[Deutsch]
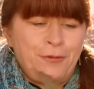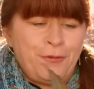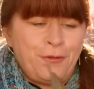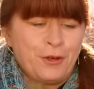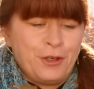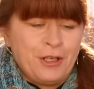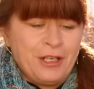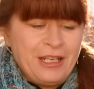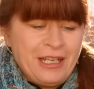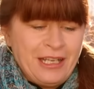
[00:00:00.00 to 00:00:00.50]

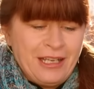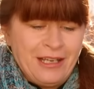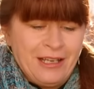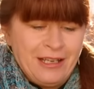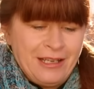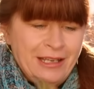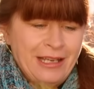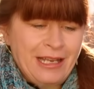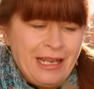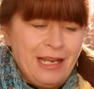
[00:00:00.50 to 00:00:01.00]
von der
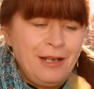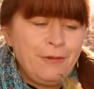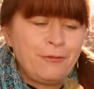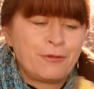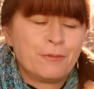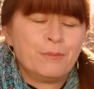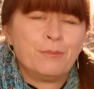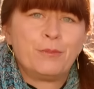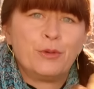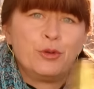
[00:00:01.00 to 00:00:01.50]

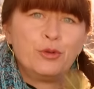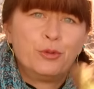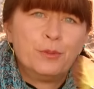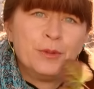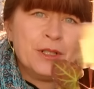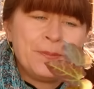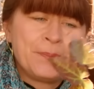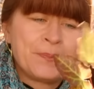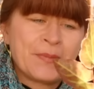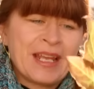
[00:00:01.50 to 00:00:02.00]

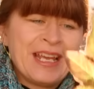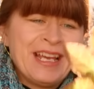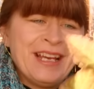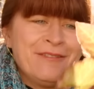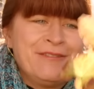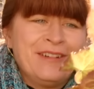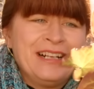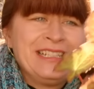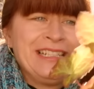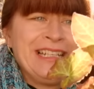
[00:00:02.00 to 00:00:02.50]
Elfenblume,
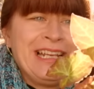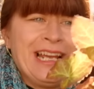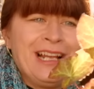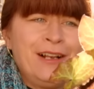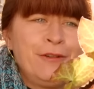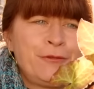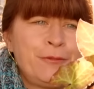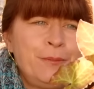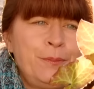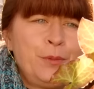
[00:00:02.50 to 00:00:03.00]
weil die
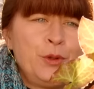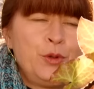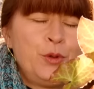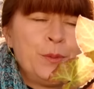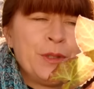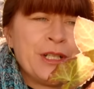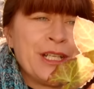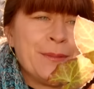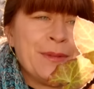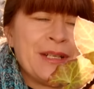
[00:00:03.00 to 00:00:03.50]

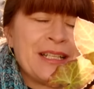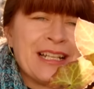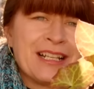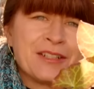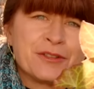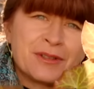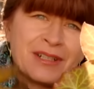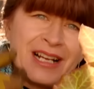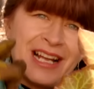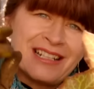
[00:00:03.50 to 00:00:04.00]
Elfenblume nämlich dann
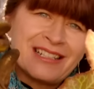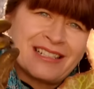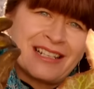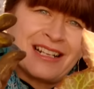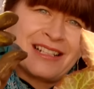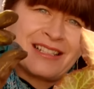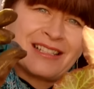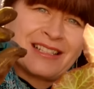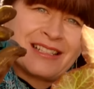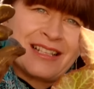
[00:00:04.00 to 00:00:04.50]
so ganz,
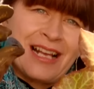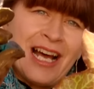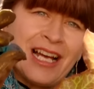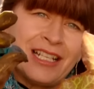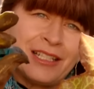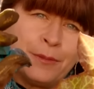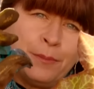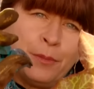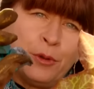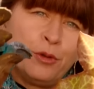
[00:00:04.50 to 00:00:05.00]
ganz
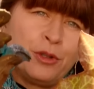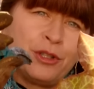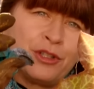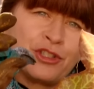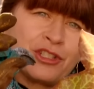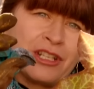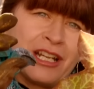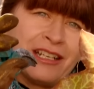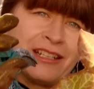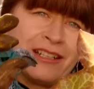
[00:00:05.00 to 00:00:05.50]
zarte
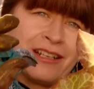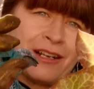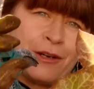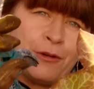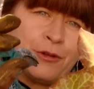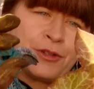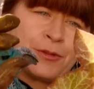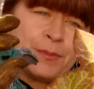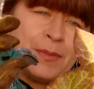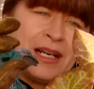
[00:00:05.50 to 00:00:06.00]
Blütenstände
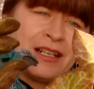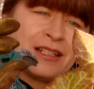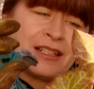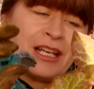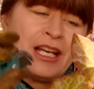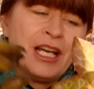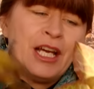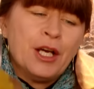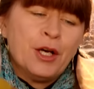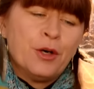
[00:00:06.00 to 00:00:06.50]
rausmacht
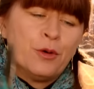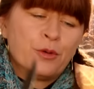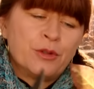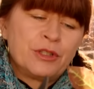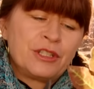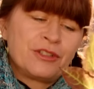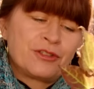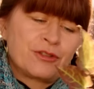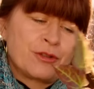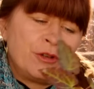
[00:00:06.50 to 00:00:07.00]

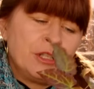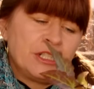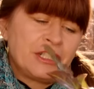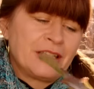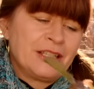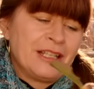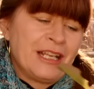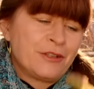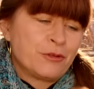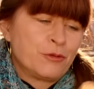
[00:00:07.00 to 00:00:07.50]
und die
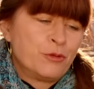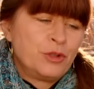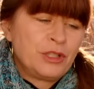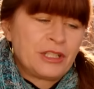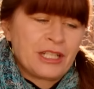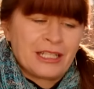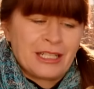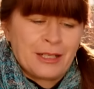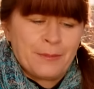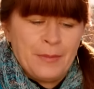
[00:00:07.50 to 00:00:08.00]
sollten nicht
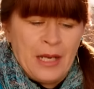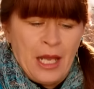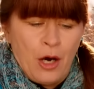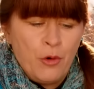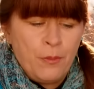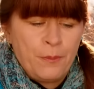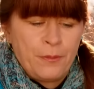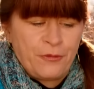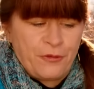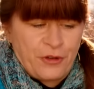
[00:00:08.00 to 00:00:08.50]
unter dem
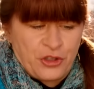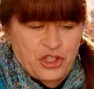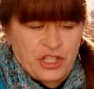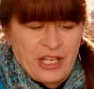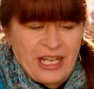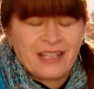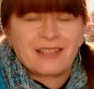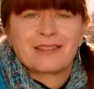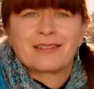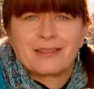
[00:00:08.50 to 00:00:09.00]
Laub
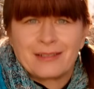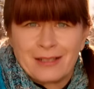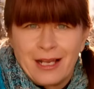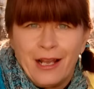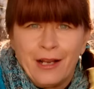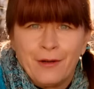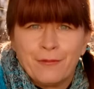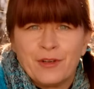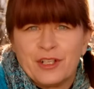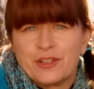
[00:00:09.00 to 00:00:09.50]
versteckt
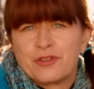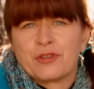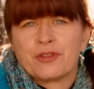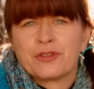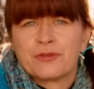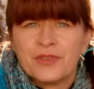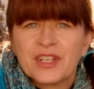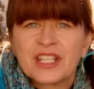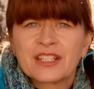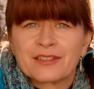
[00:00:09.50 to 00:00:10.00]
sein, weil
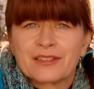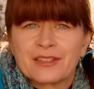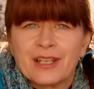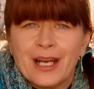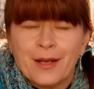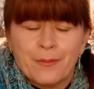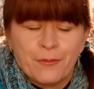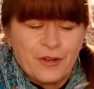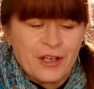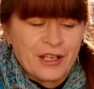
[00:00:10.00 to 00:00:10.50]
sonst wirken sie
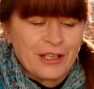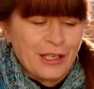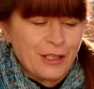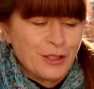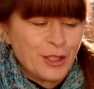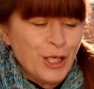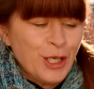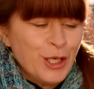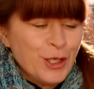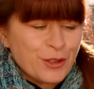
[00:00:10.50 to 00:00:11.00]
einfach
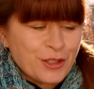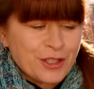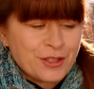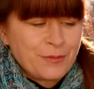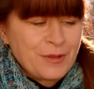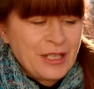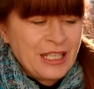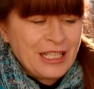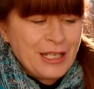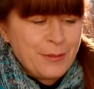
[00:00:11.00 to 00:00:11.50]
nicht.
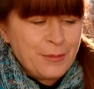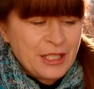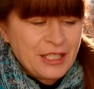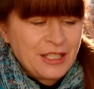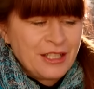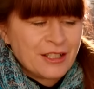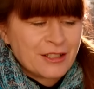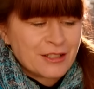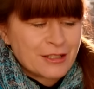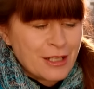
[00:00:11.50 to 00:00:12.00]
Deswegen nehme ich
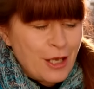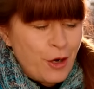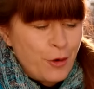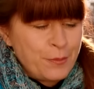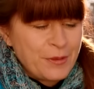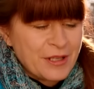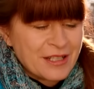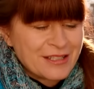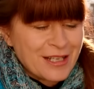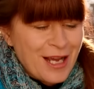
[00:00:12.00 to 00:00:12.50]
hier das
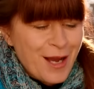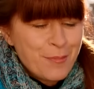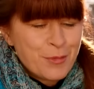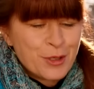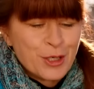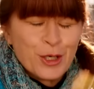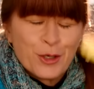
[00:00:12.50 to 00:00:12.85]
Laub jetzt ab.